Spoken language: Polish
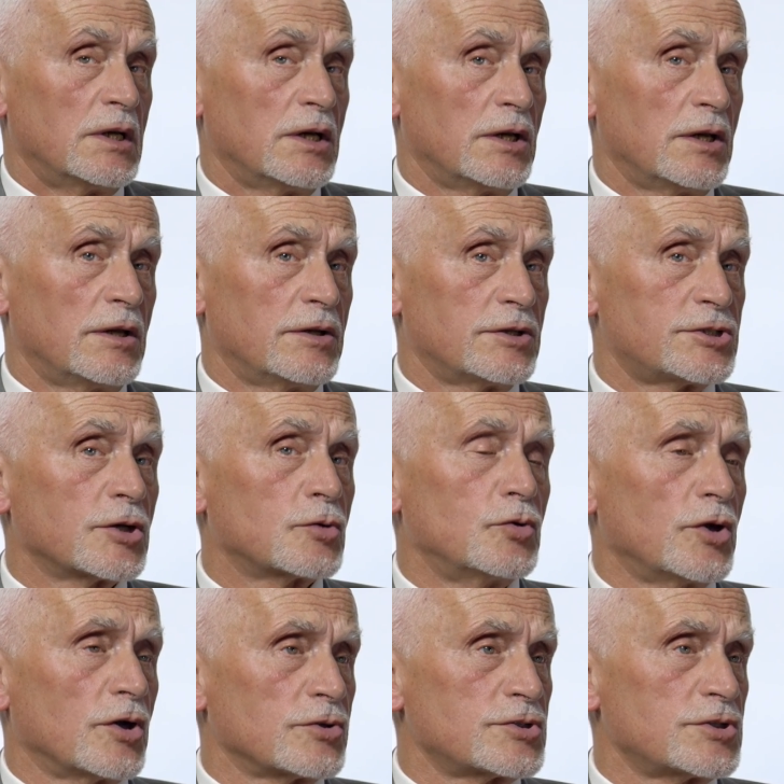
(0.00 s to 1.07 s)
e,
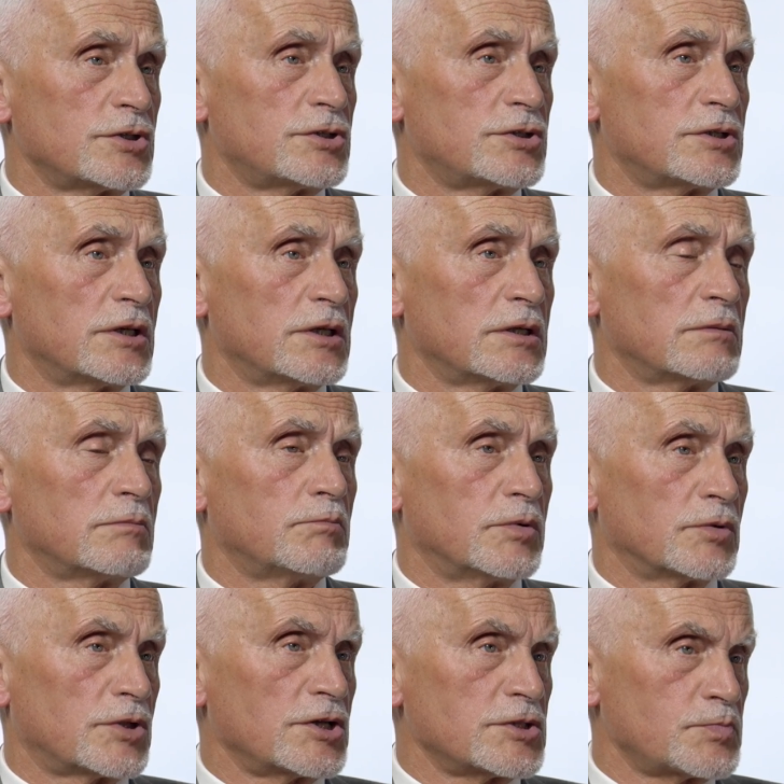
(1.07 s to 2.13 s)
szykujących się,
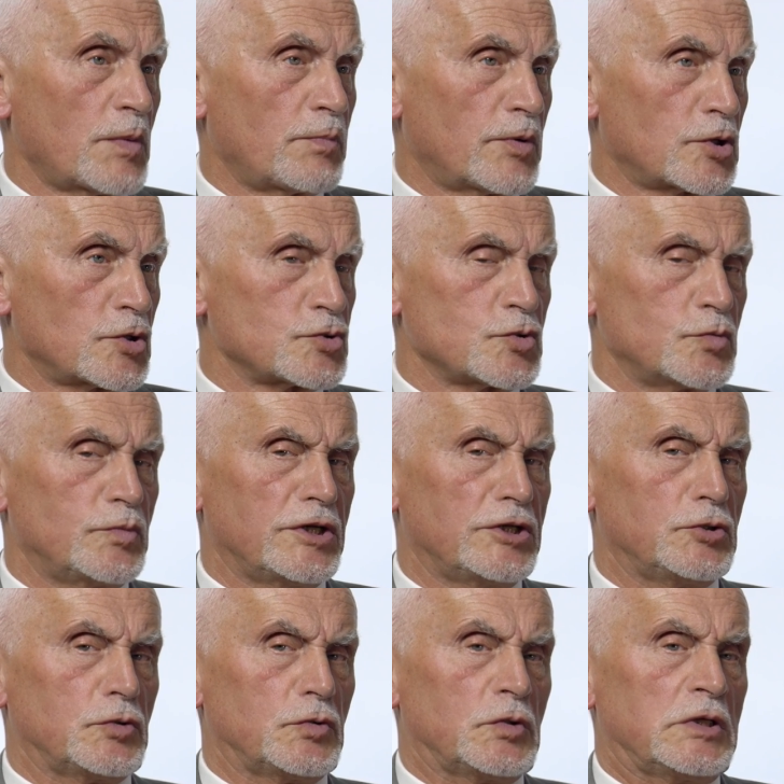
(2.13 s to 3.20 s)
bo to jest po
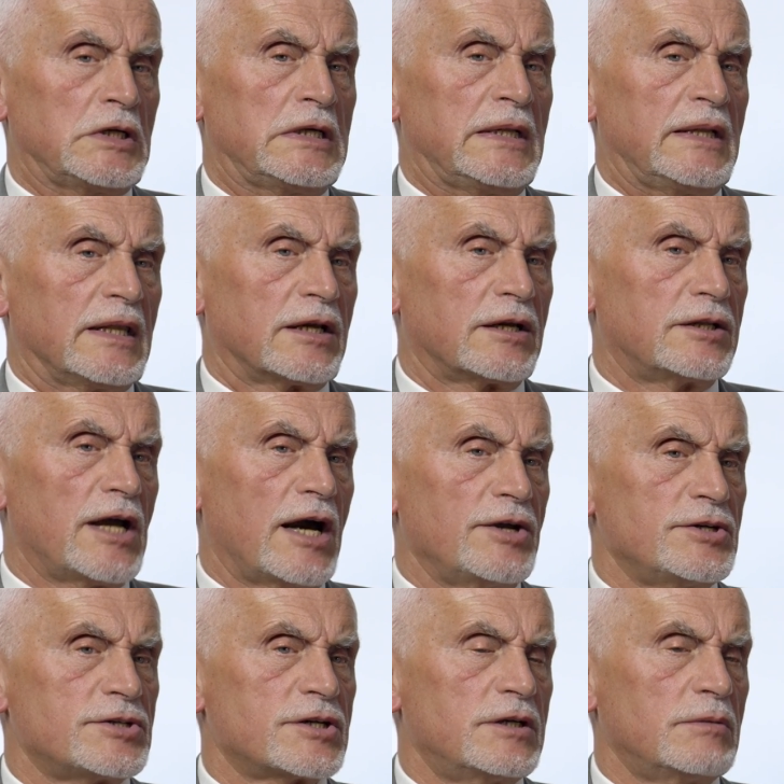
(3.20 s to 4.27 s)
porozumieniu
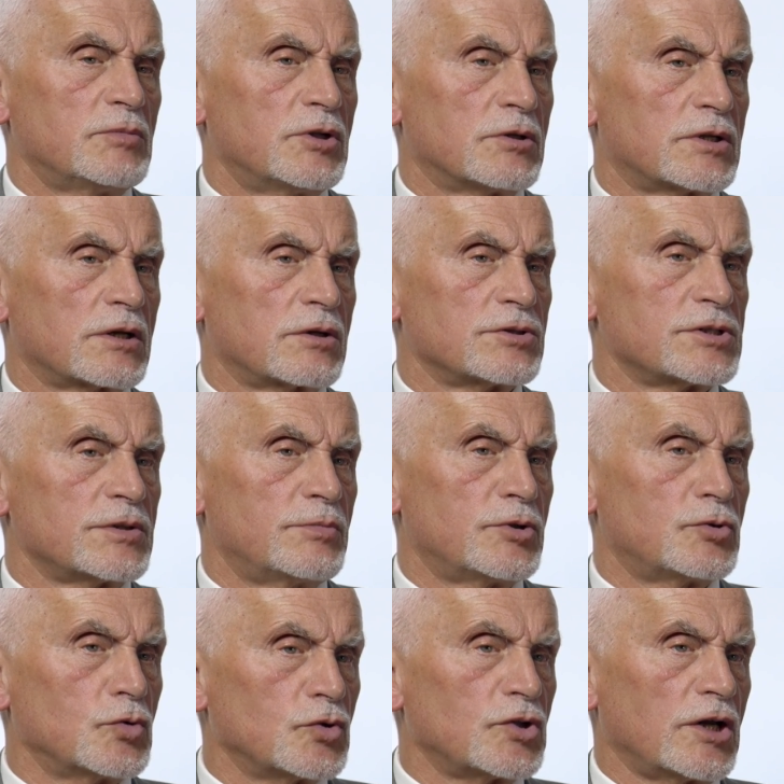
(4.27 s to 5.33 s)
gdańskim, do tego, żeby
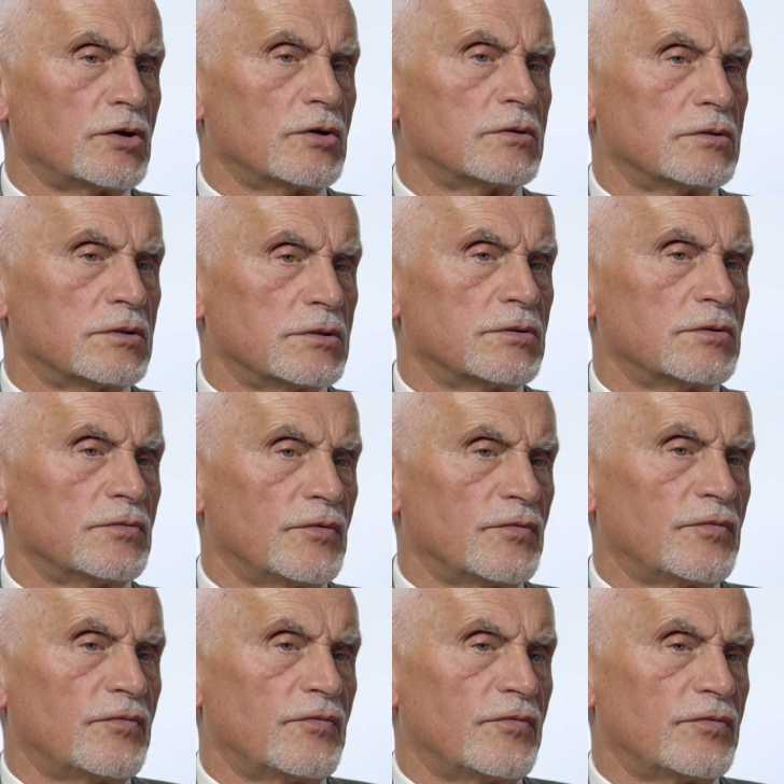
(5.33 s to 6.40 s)
tutaj
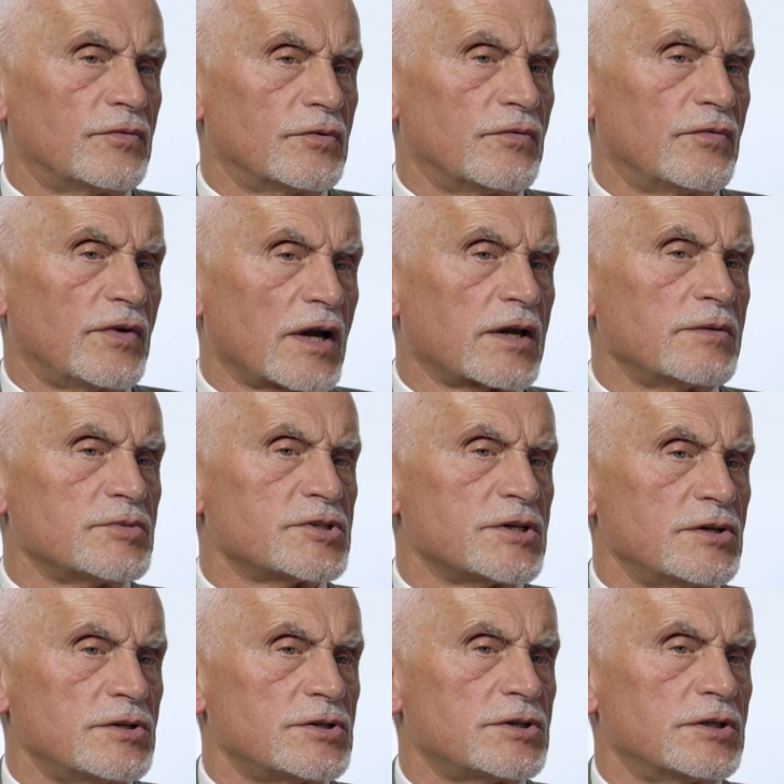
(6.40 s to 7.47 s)
w jakim
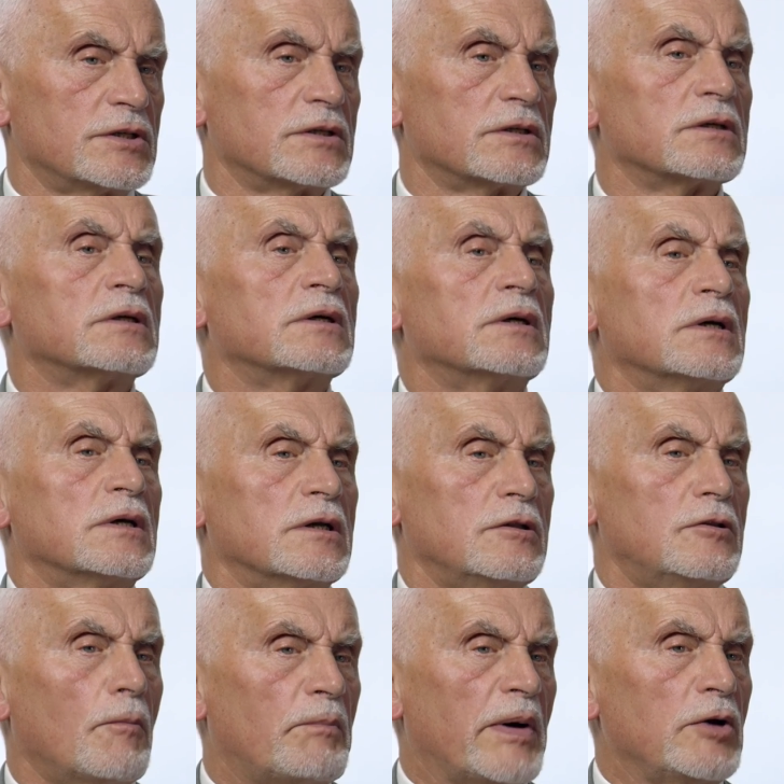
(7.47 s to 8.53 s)
sensie
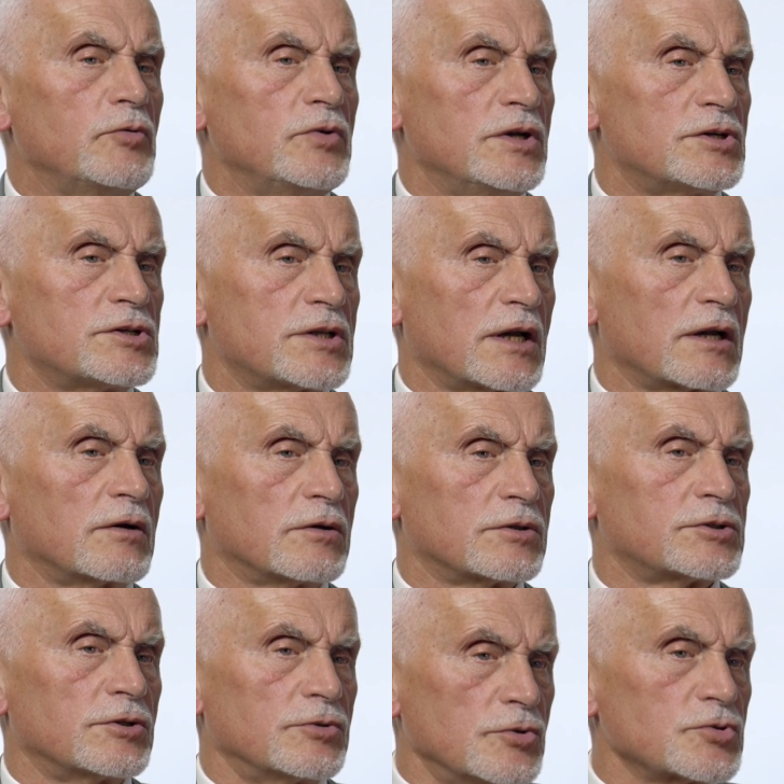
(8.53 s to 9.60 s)
dopełnić tego,
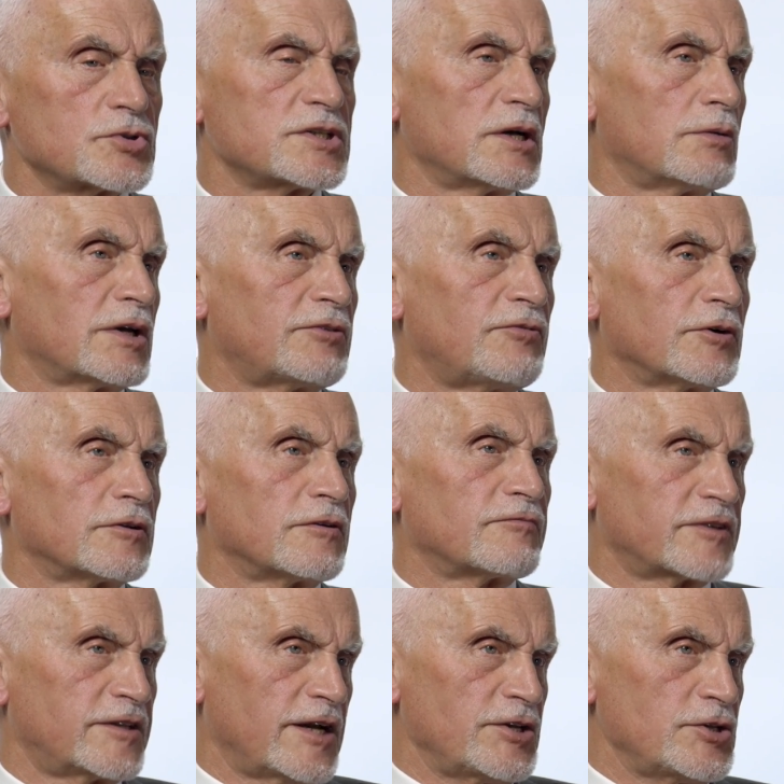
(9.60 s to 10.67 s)
co już załatwiono
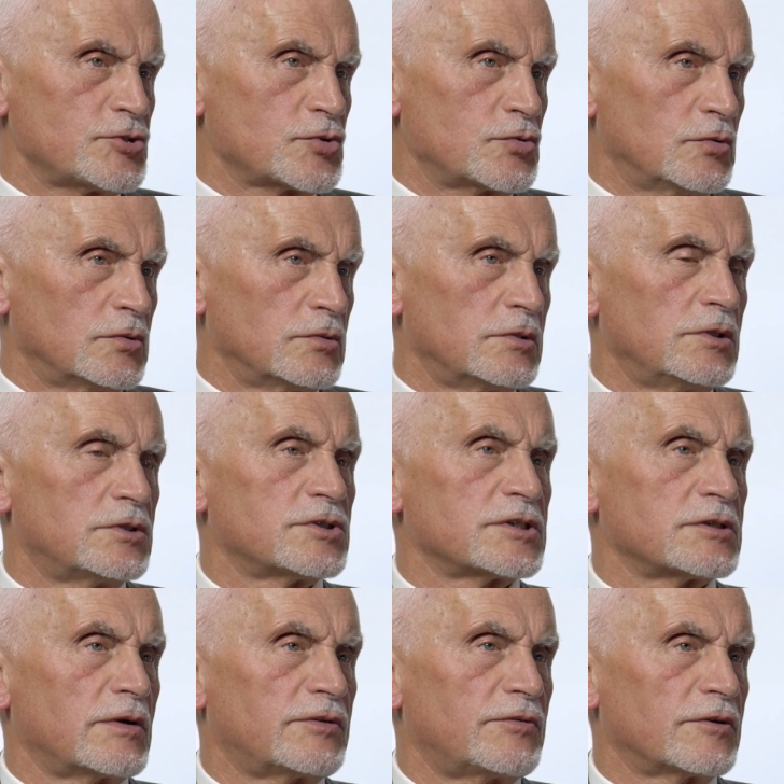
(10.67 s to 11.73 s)
w Gdańsku i co
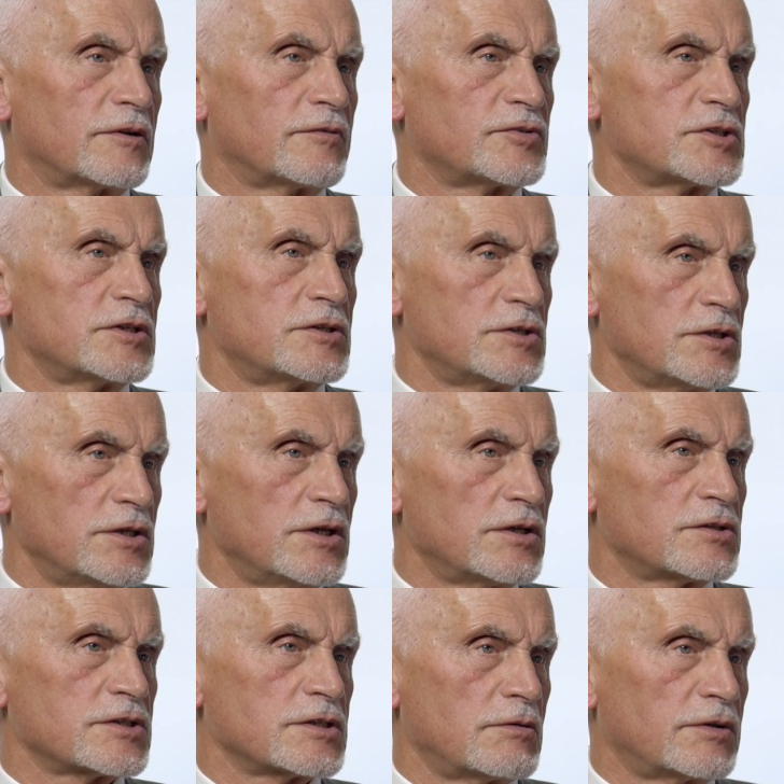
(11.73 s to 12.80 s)
załatwiono w Szczecinie i
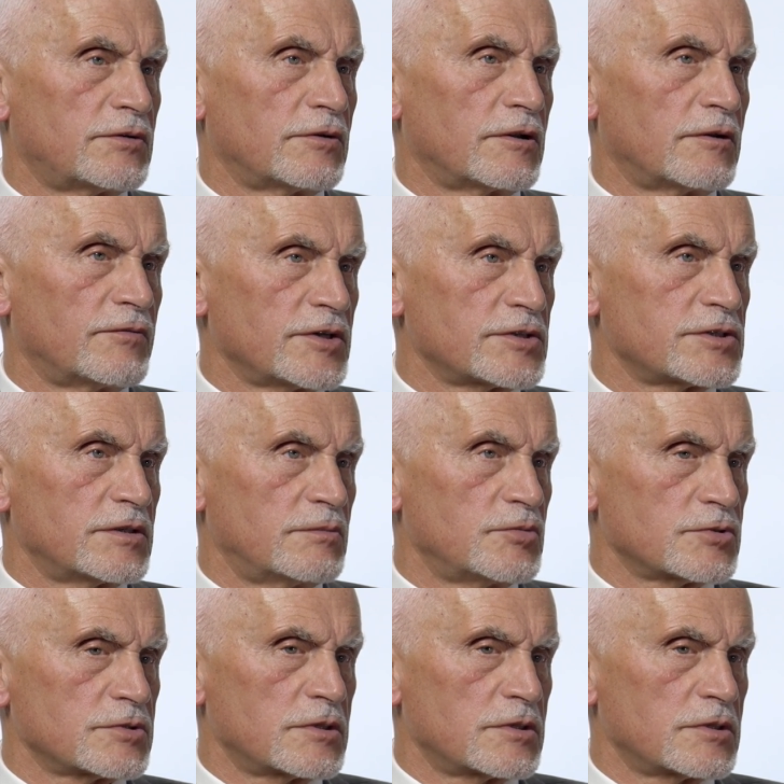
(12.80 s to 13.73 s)
co załatwiono w Jastrzębiu